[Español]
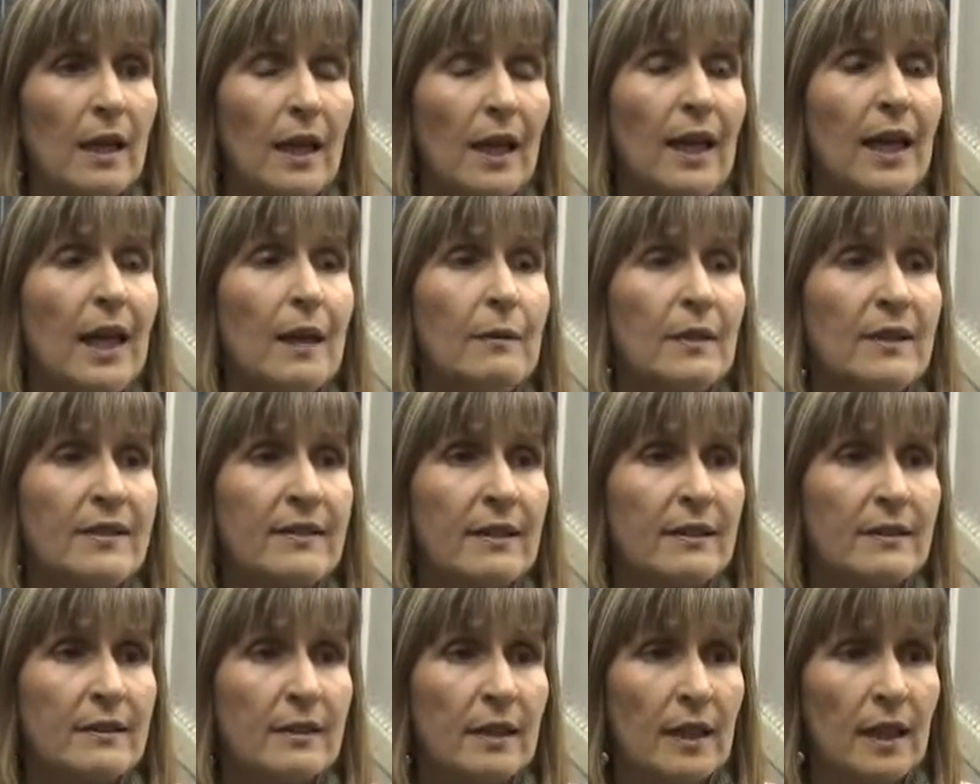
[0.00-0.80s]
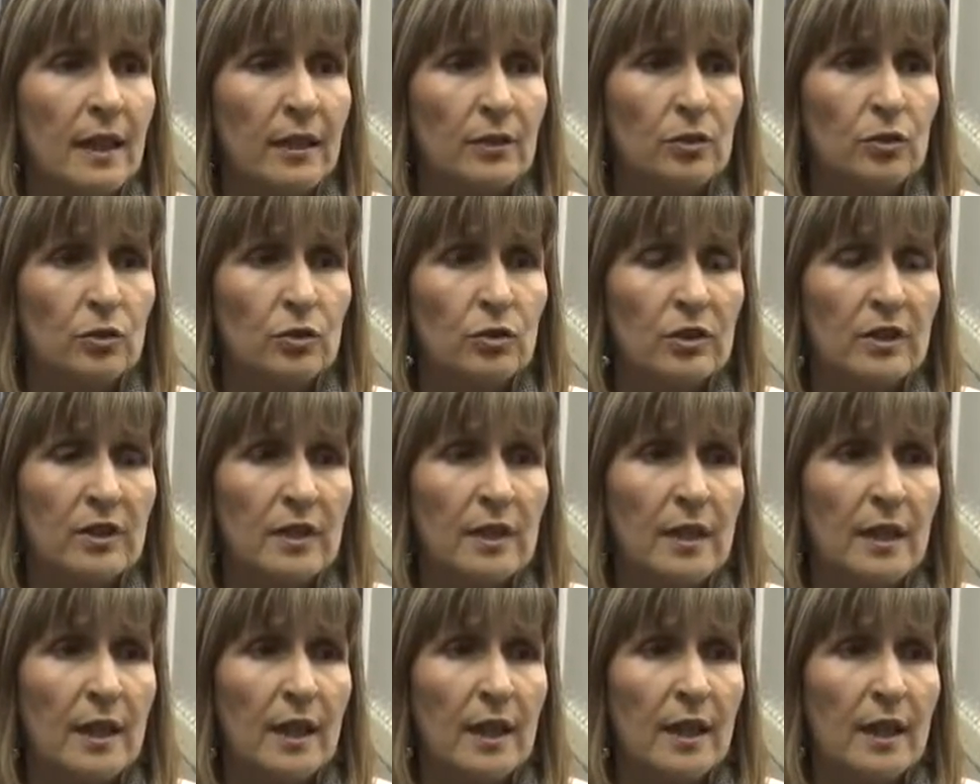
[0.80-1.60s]
es la presencia de la
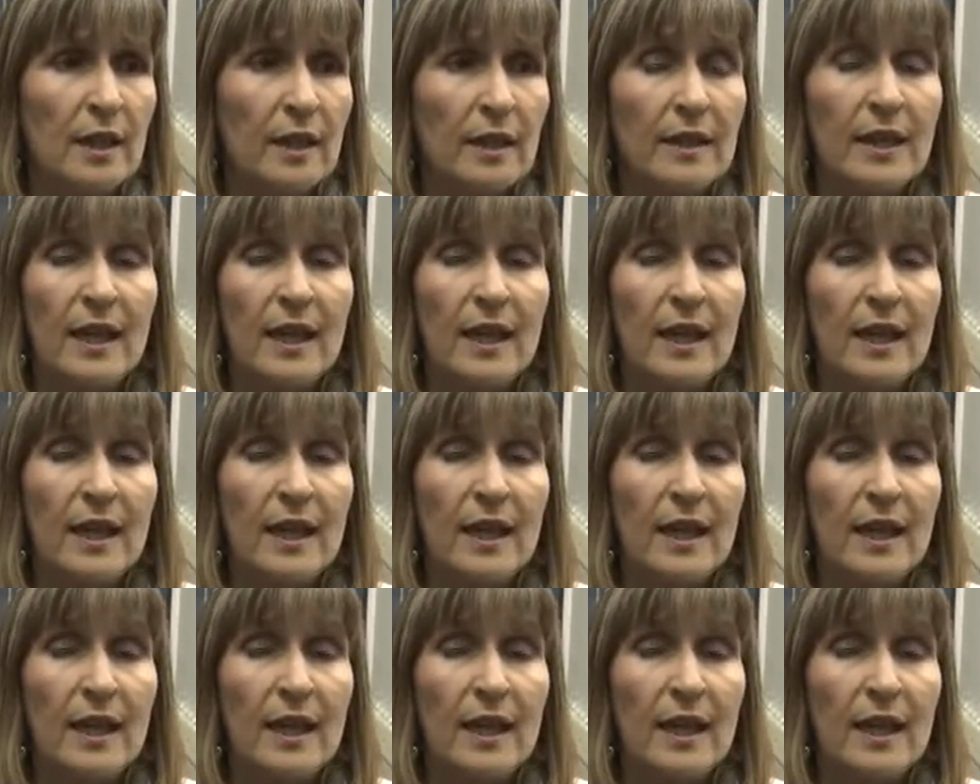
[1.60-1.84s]
toxina